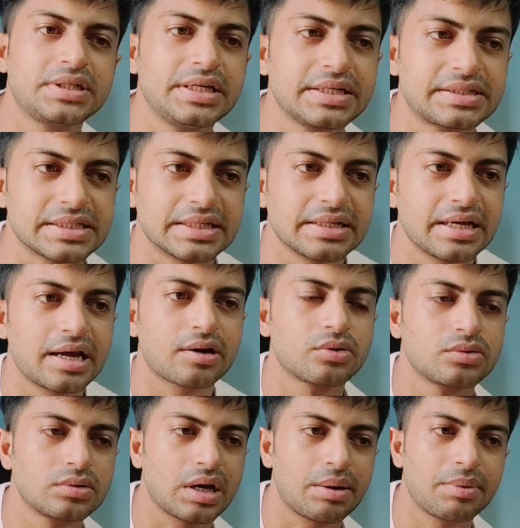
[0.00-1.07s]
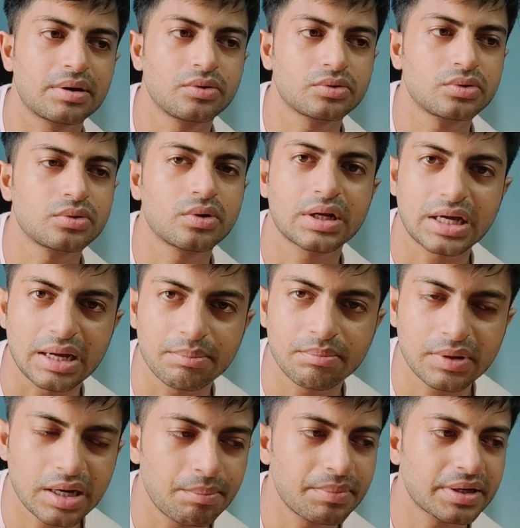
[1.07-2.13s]
গিয়েছে এখন আবার নতুন করে কাম
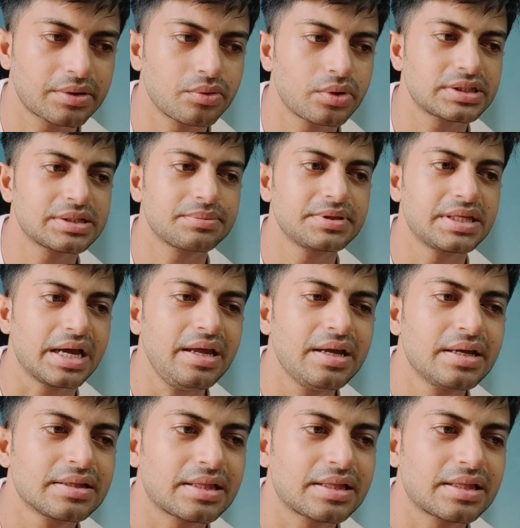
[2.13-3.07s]
কামব্যাক করেছে বিধায়